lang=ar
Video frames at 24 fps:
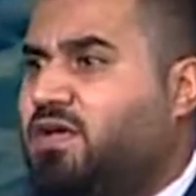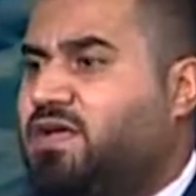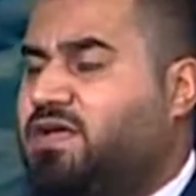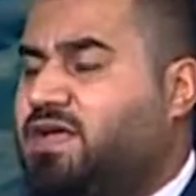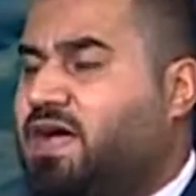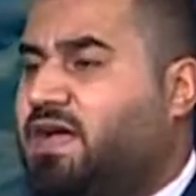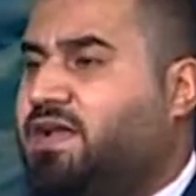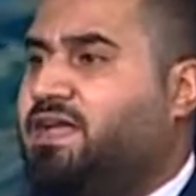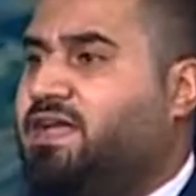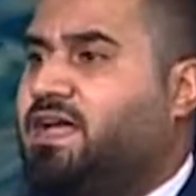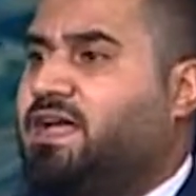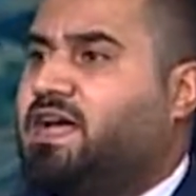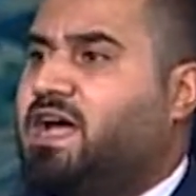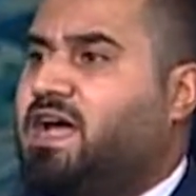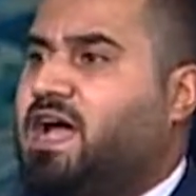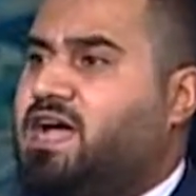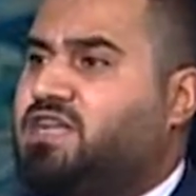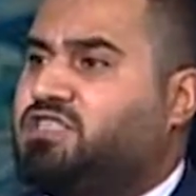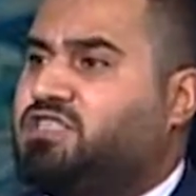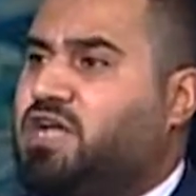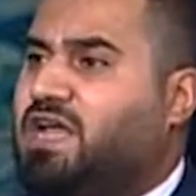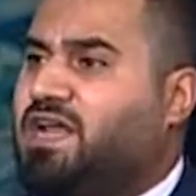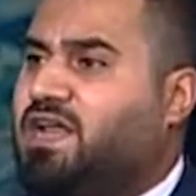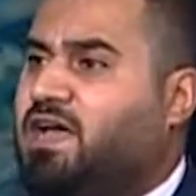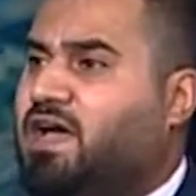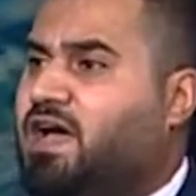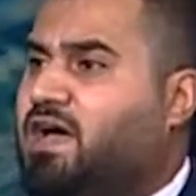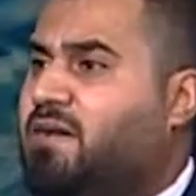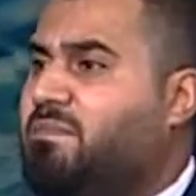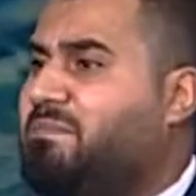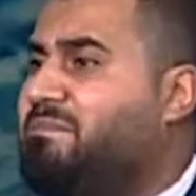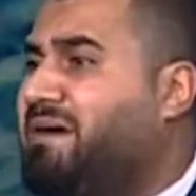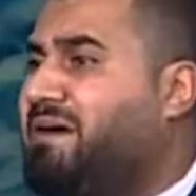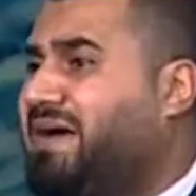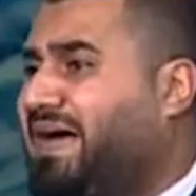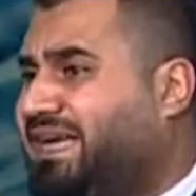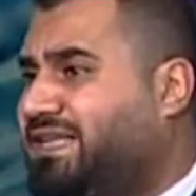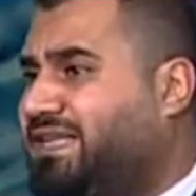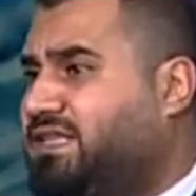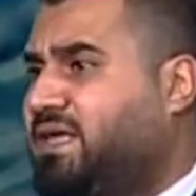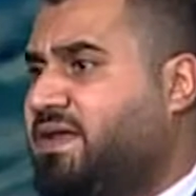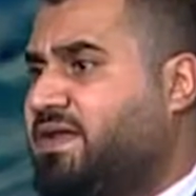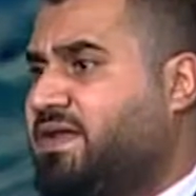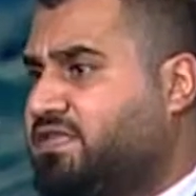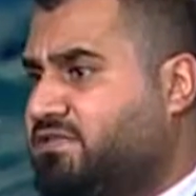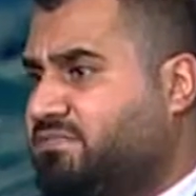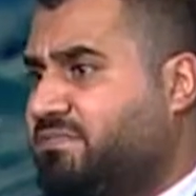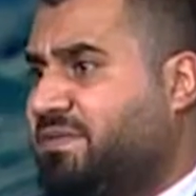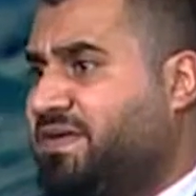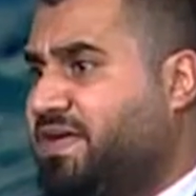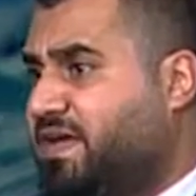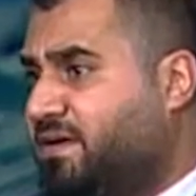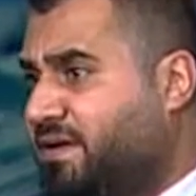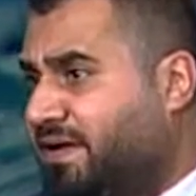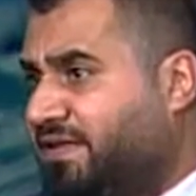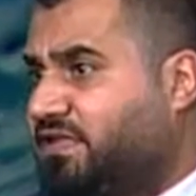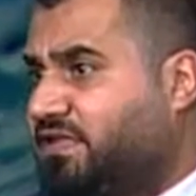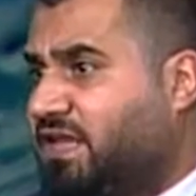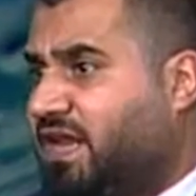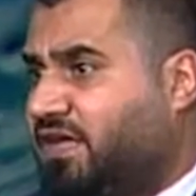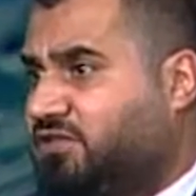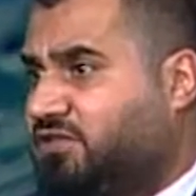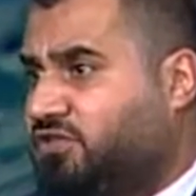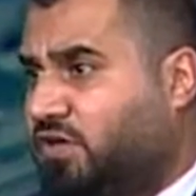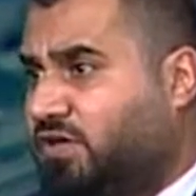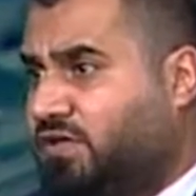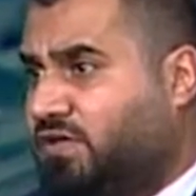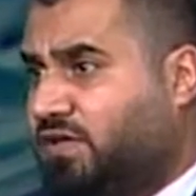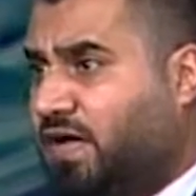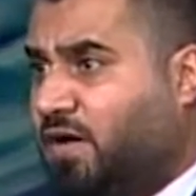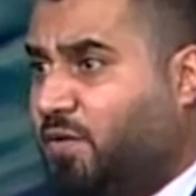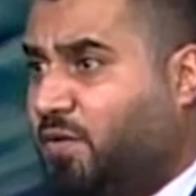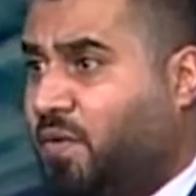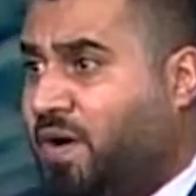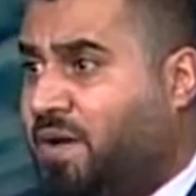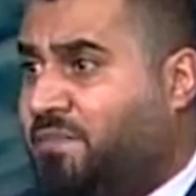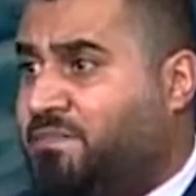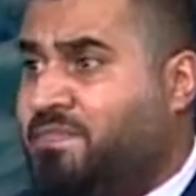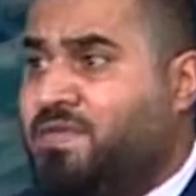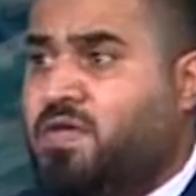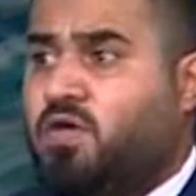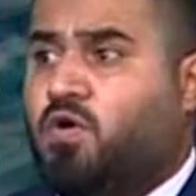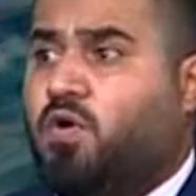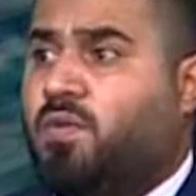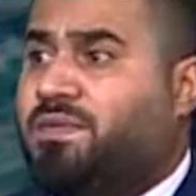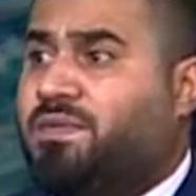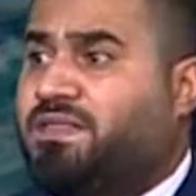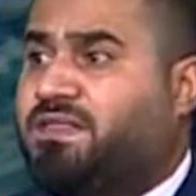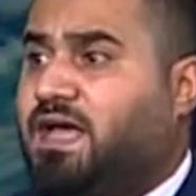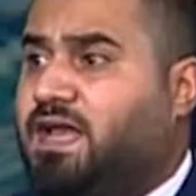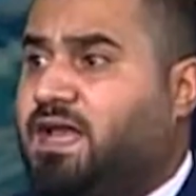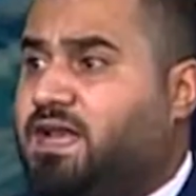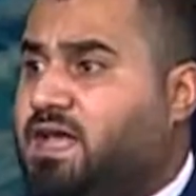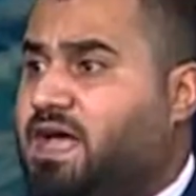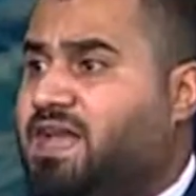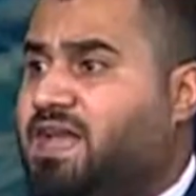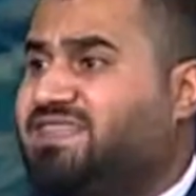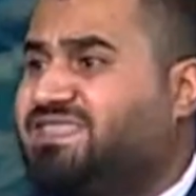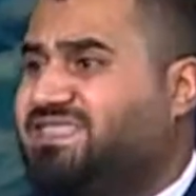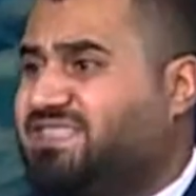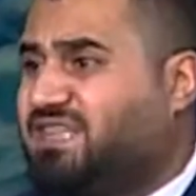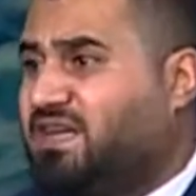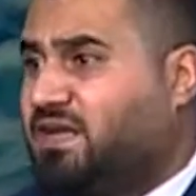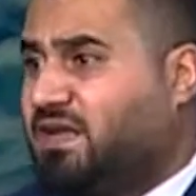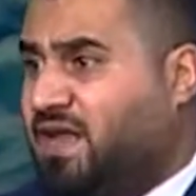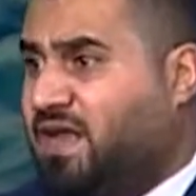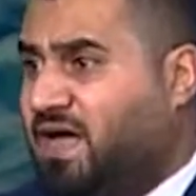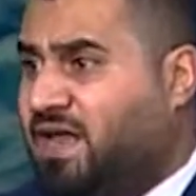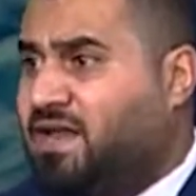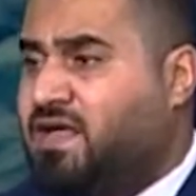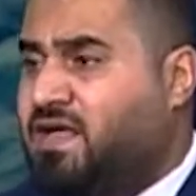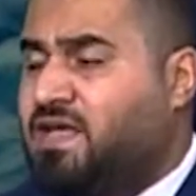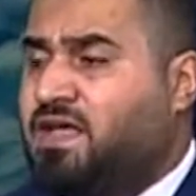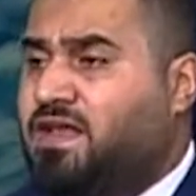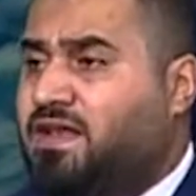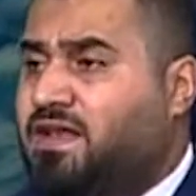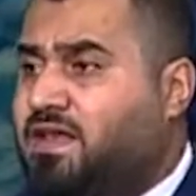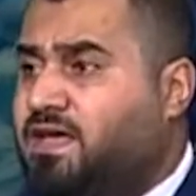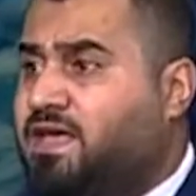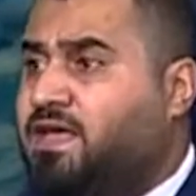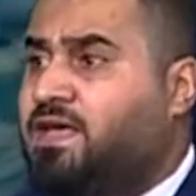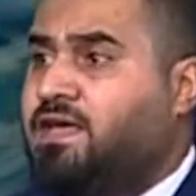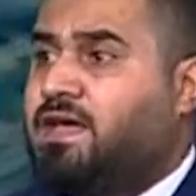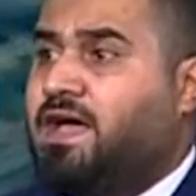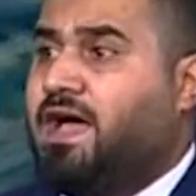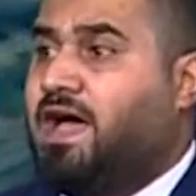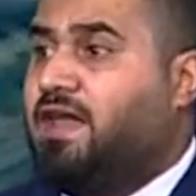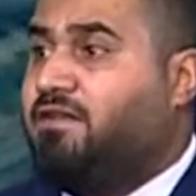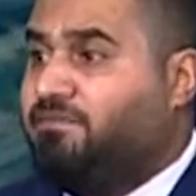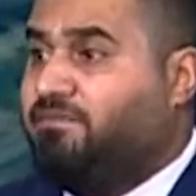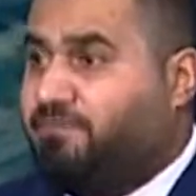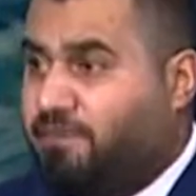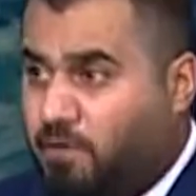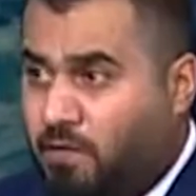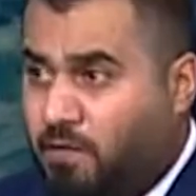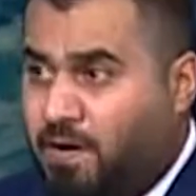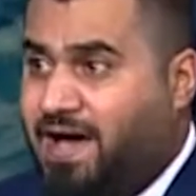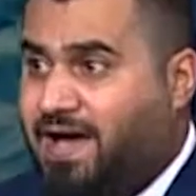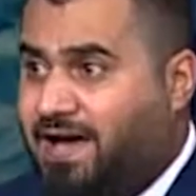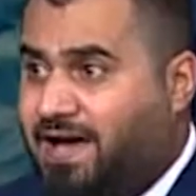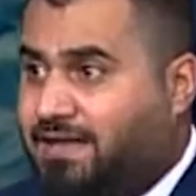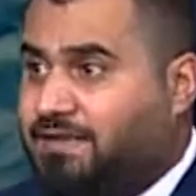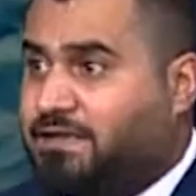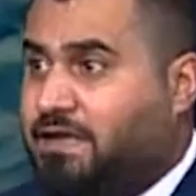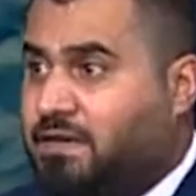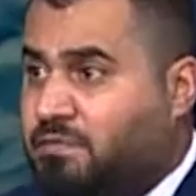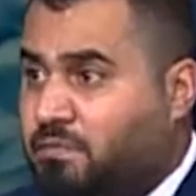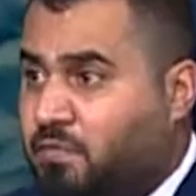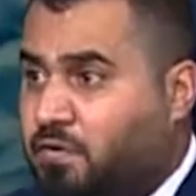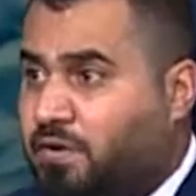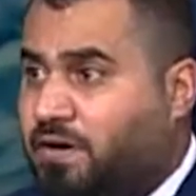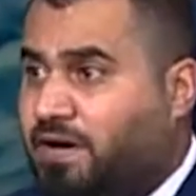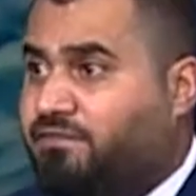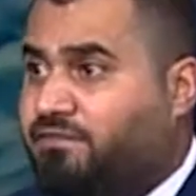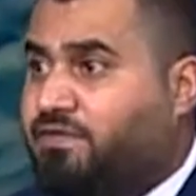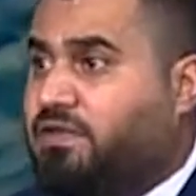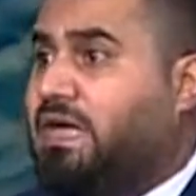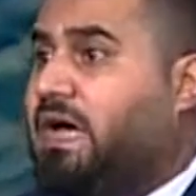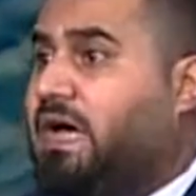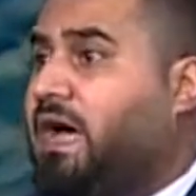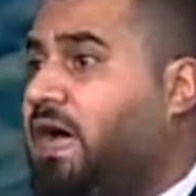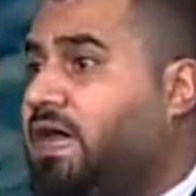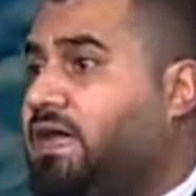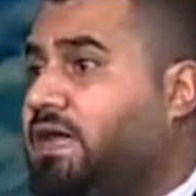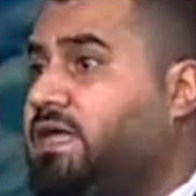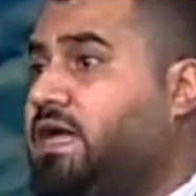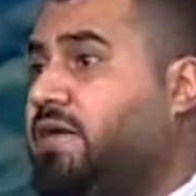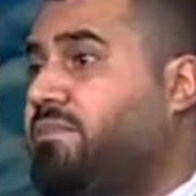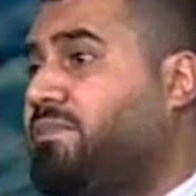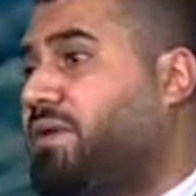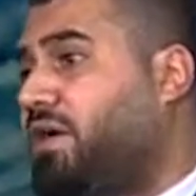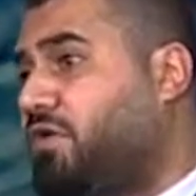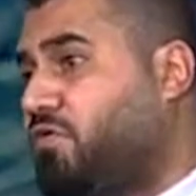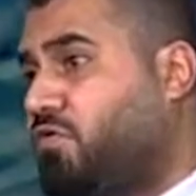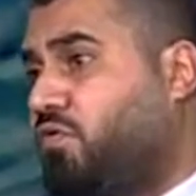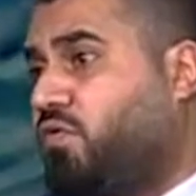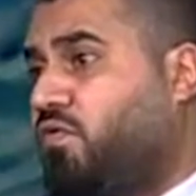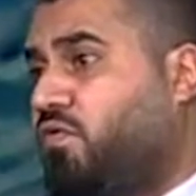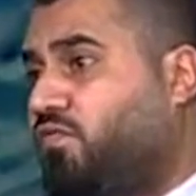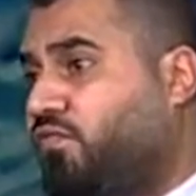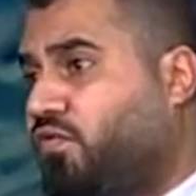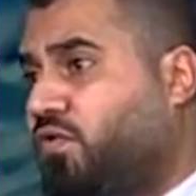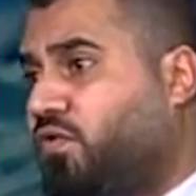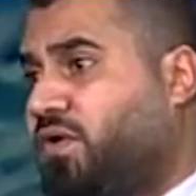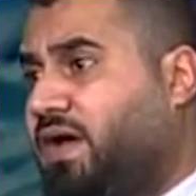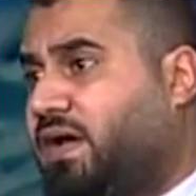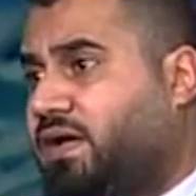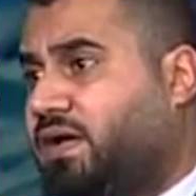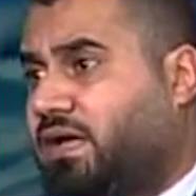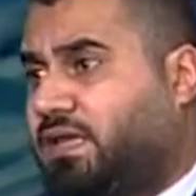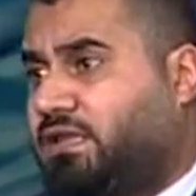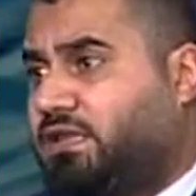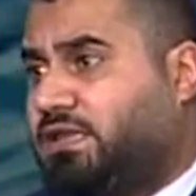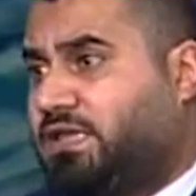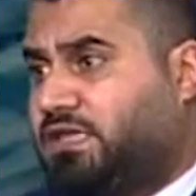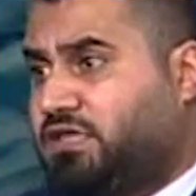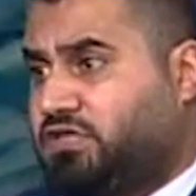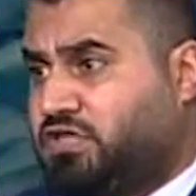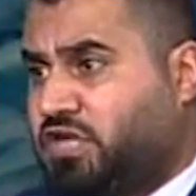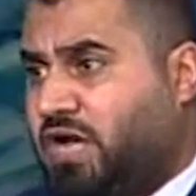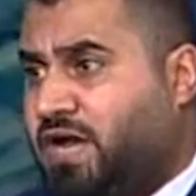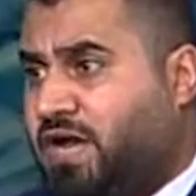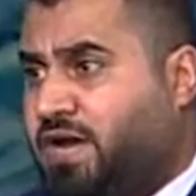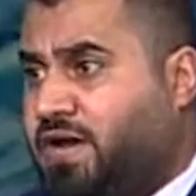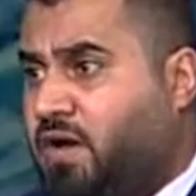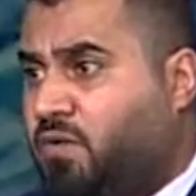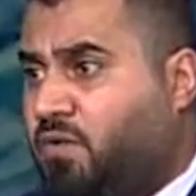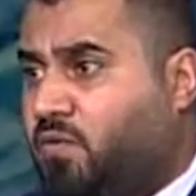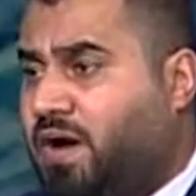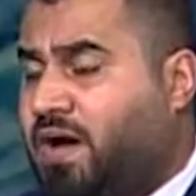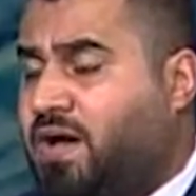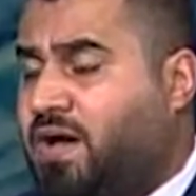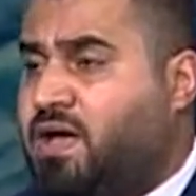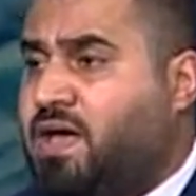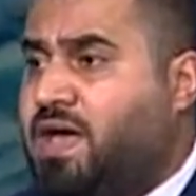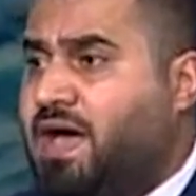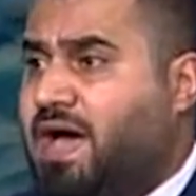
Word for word: يعني آه، أجالها بعيدا نسبيا عند العشرة أعوام وبالتالي الاستغلال للفوائد المنخفضة حاليا بأنه يكون هناك اتجاه نحو